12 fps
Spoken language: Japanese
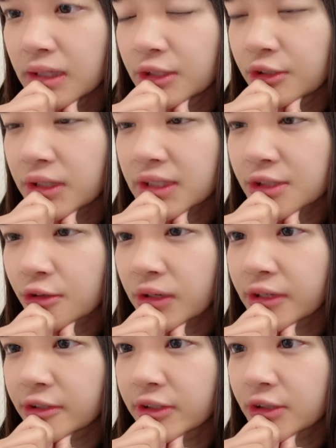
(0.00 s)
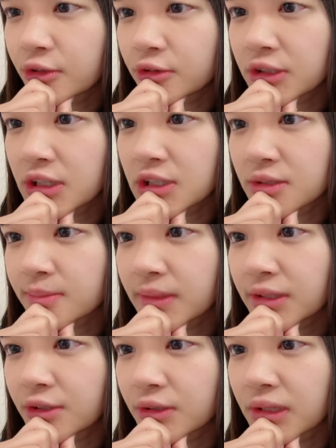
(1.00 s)
初日公演
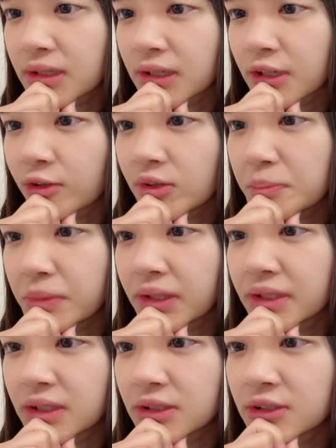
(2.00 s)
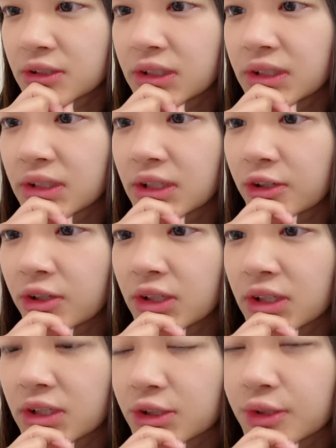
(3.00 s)
ユニットクラスメイトだったけど今穴栗に変わっ
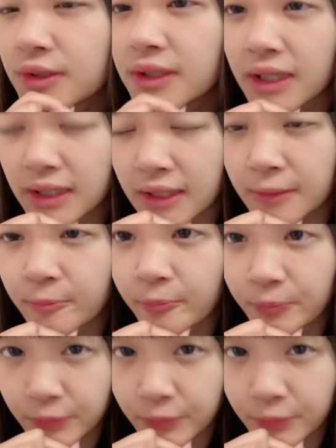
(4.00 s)
たそうだね